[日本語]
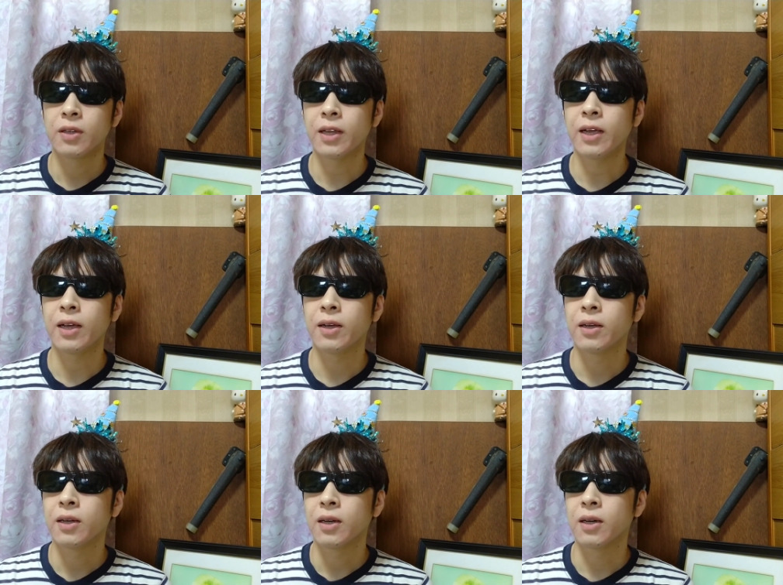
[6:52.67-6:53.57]
で、
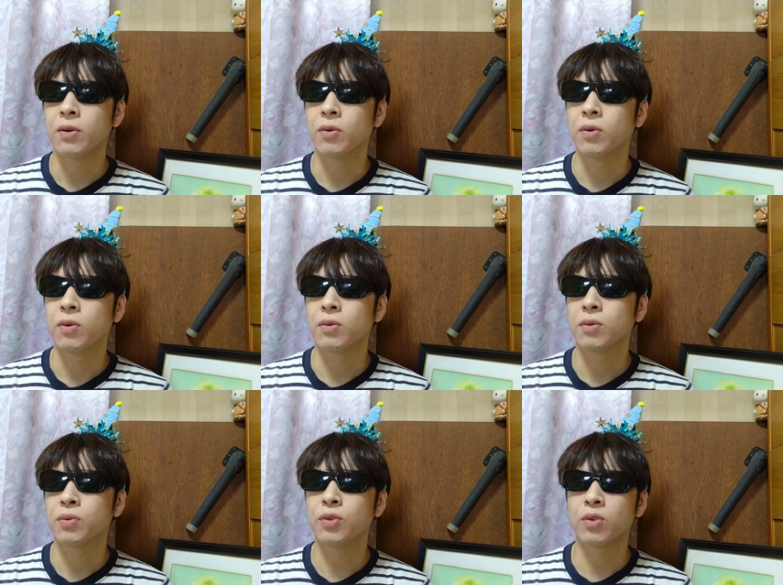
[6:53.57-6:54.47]
あの、
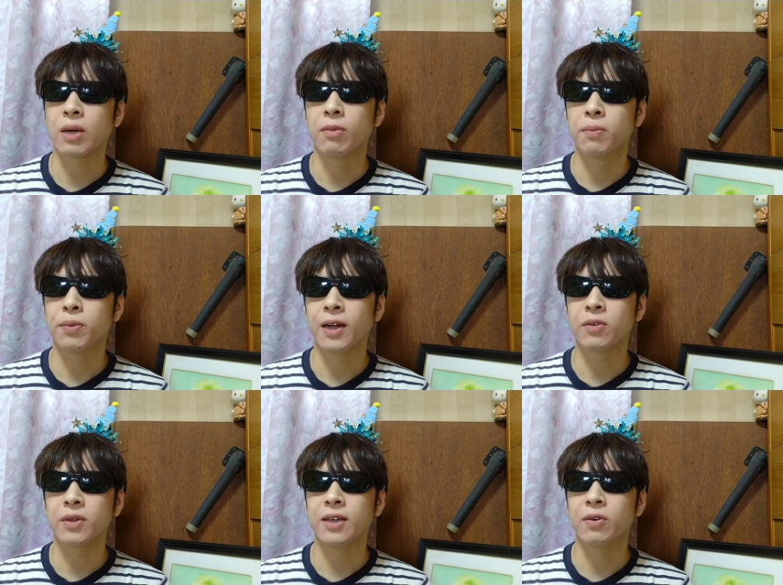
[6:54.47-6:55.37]
服とかも
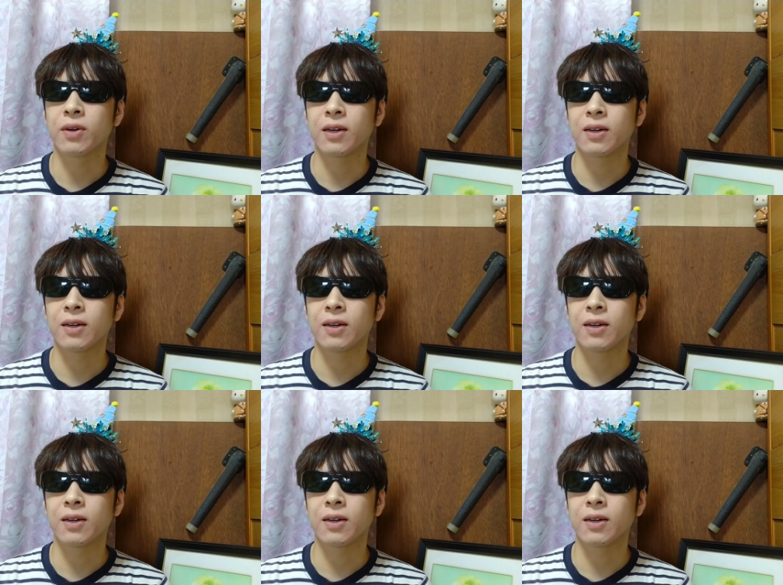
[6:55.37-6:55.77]
ブランド品を